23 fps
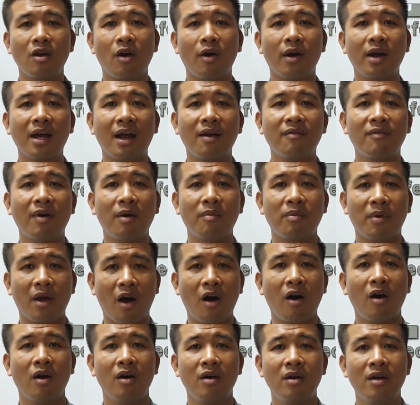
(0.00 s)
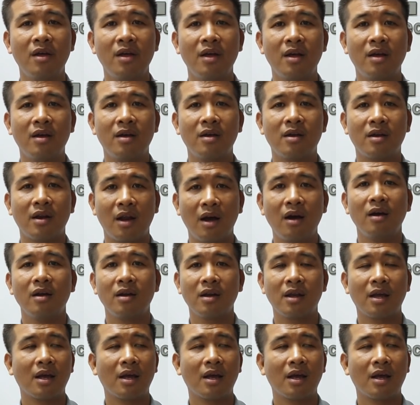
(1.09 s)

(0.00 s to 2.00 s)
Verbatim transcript: cho cái căn phòng nhỏ đó.